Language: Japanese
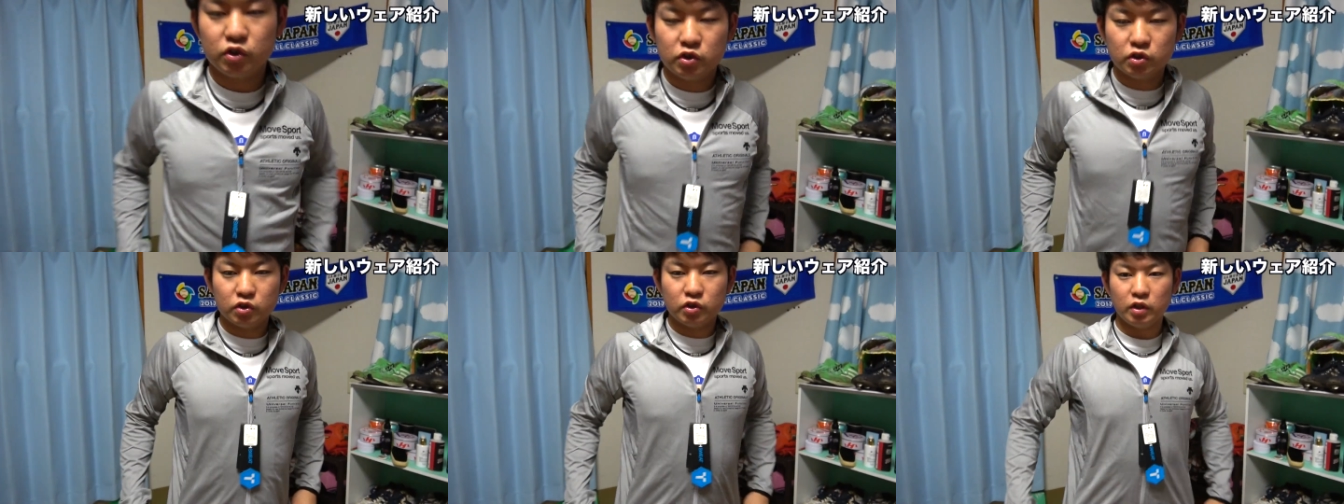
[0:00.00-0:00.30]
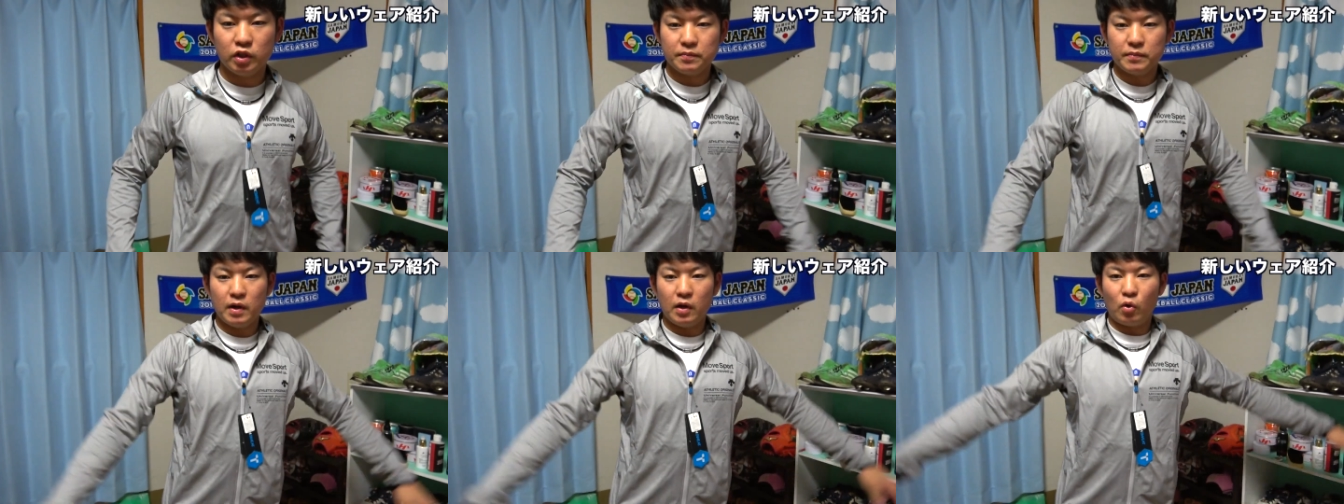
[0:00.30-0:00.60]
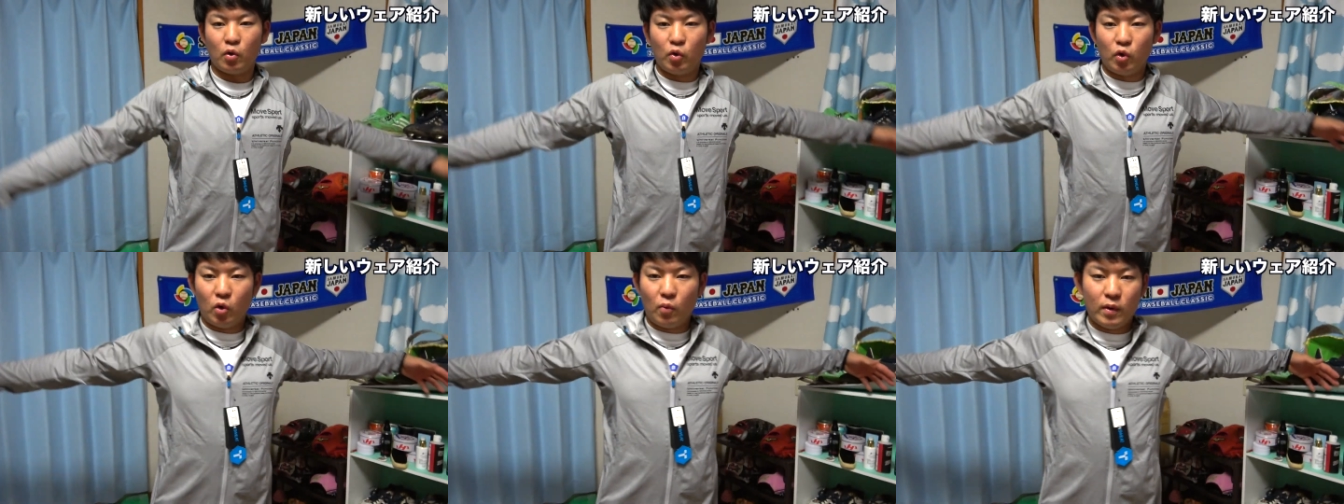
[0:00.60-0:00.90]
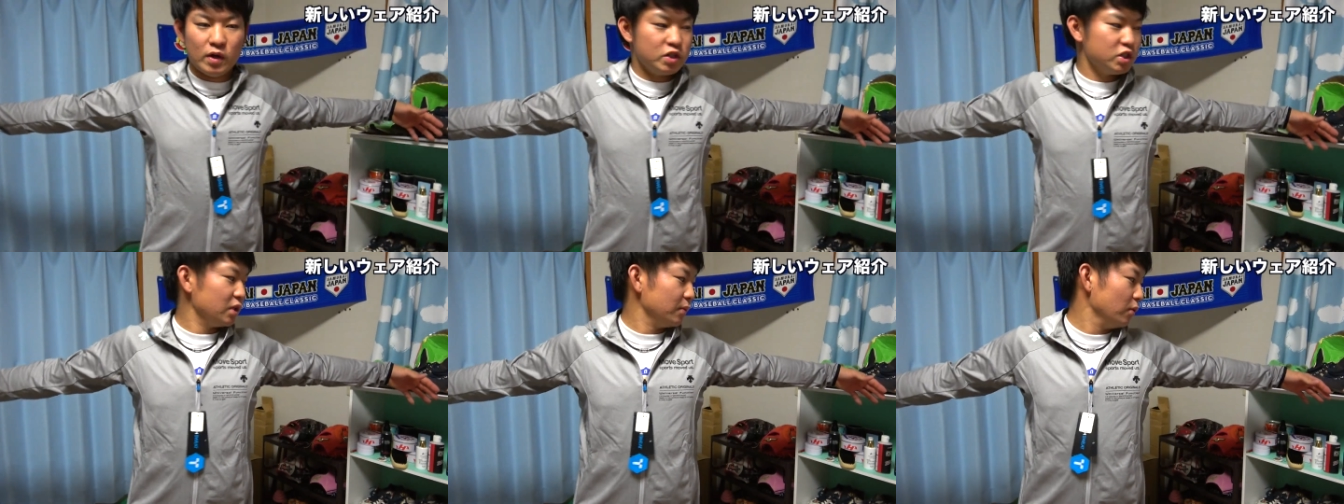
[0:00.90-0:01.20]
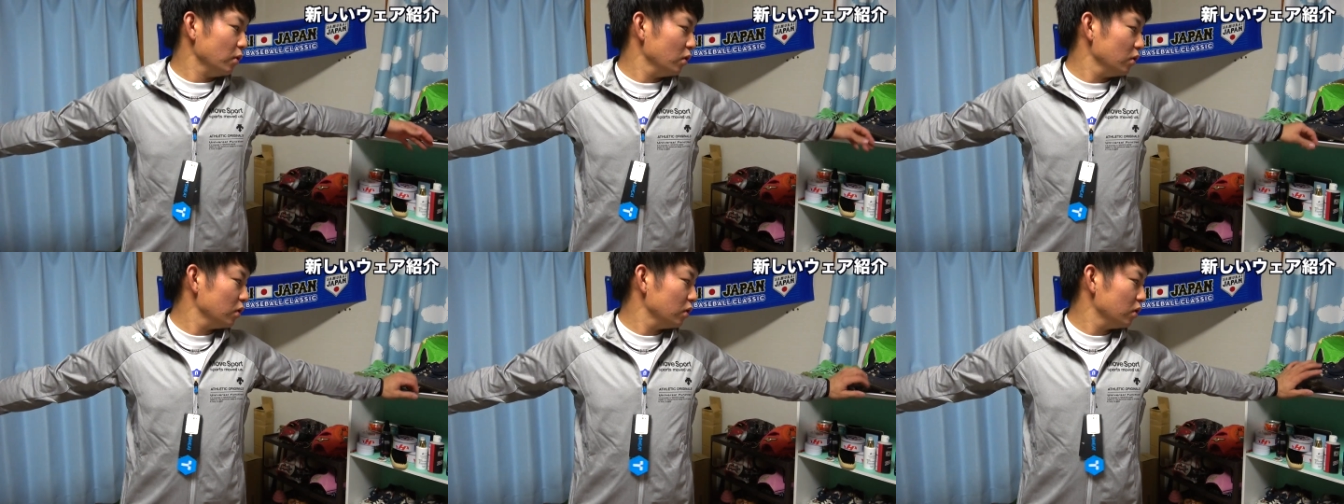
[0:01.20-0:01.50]
通にまあこう伸ばして
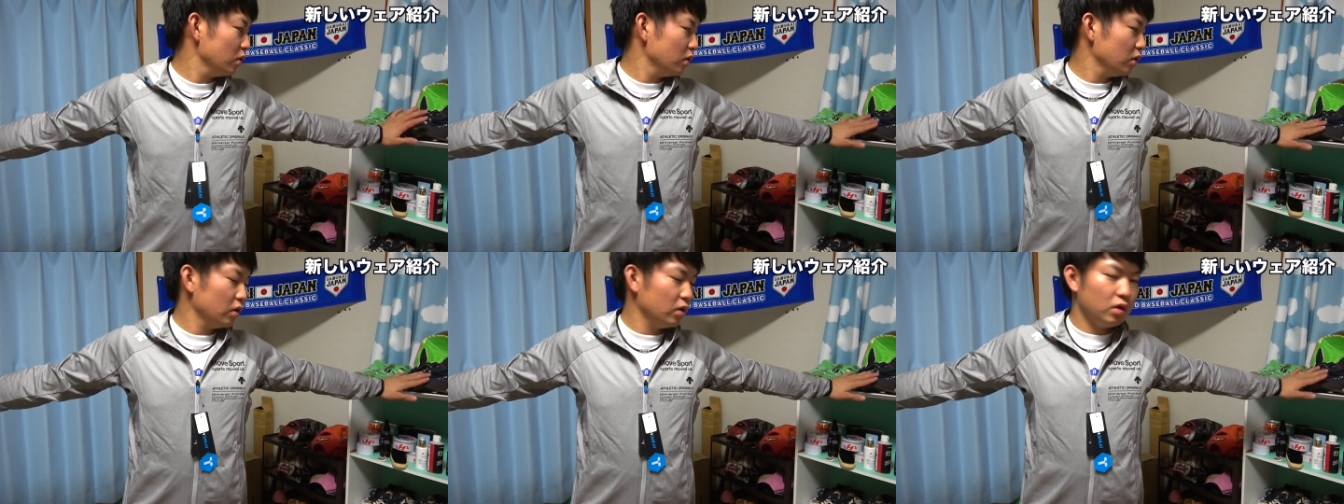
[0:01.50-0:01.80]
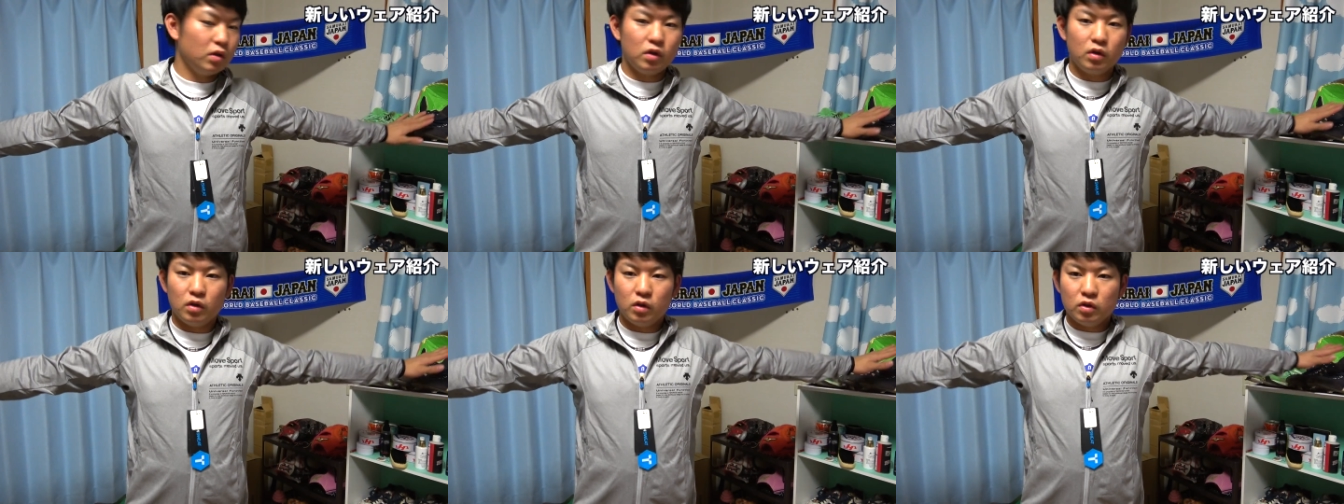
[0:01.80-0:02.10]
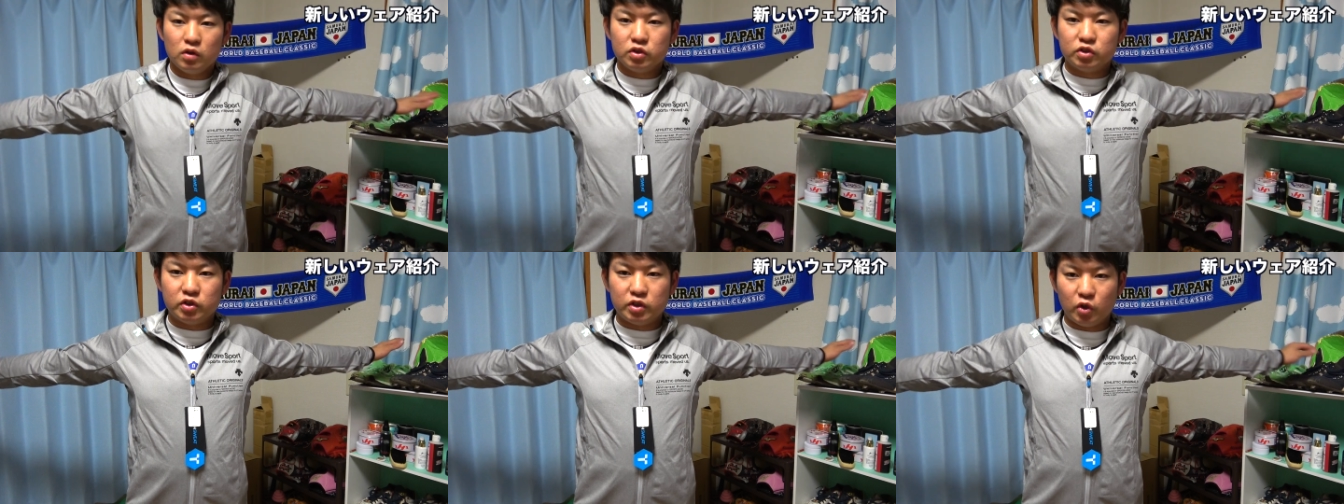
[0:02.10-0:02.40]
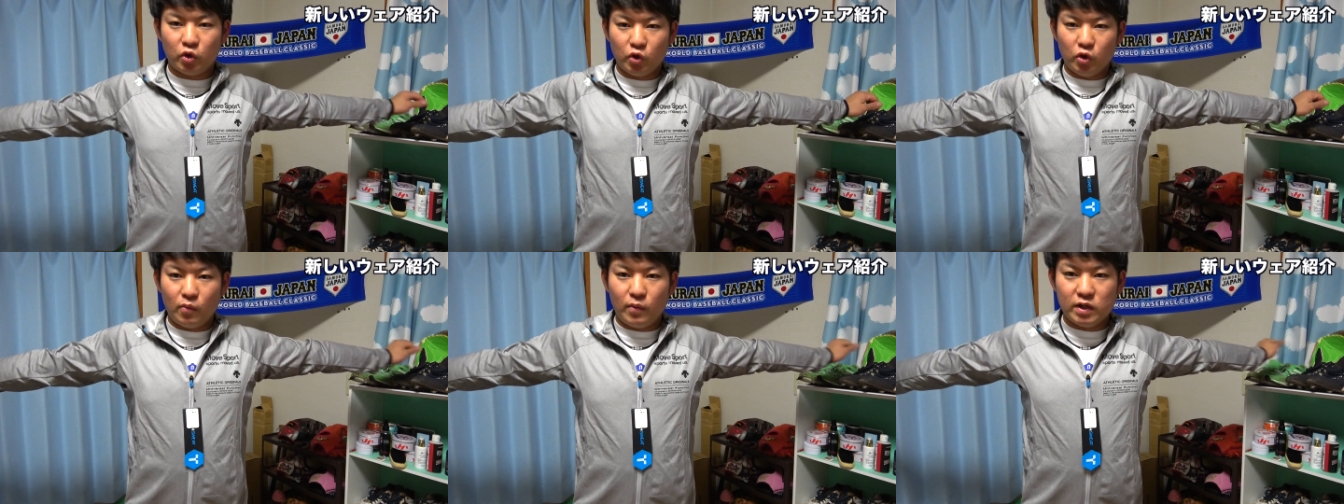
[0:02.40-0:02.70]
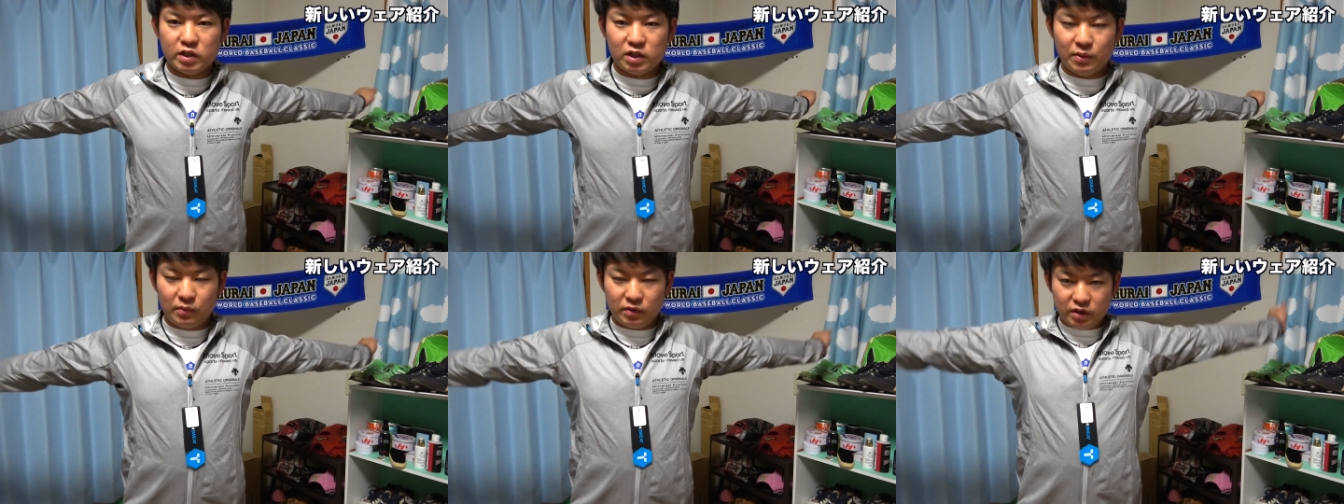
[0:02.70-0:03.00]
も普通にこう伸
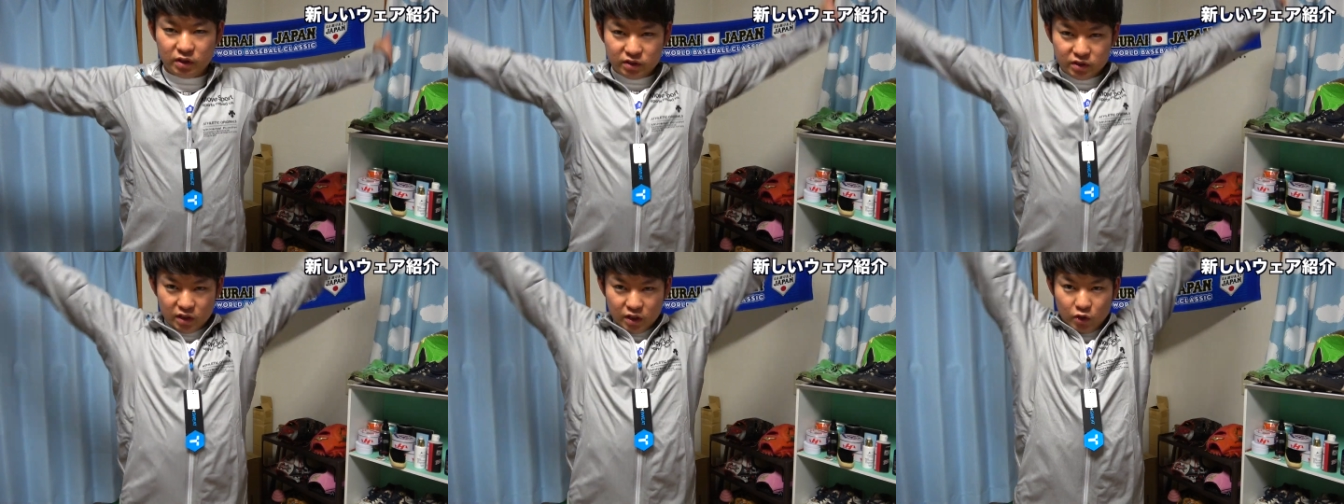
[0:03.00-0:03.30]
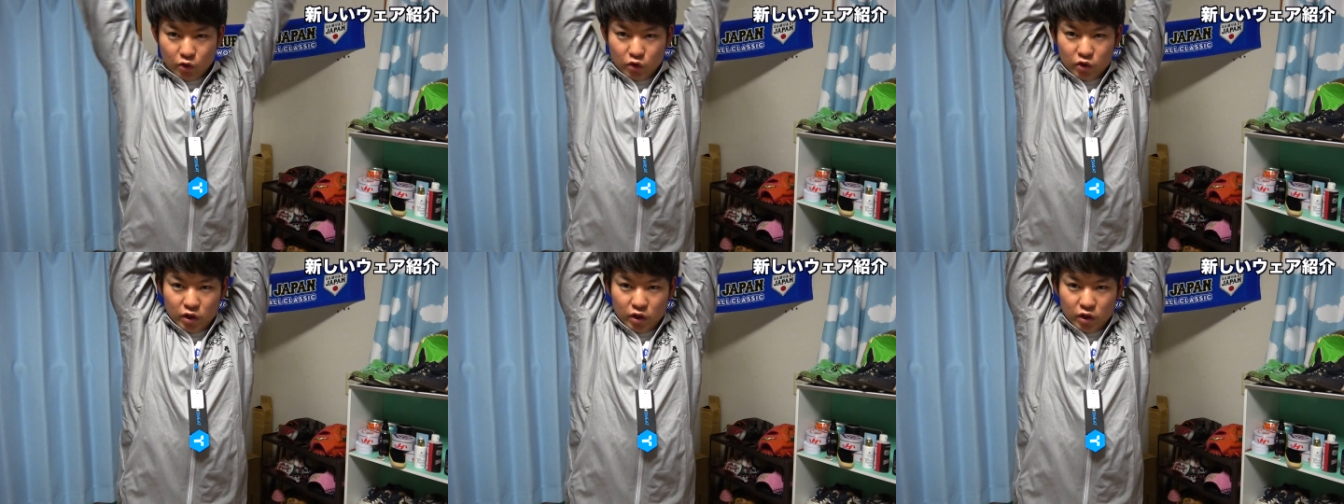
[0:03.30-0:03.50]
ばしても全然余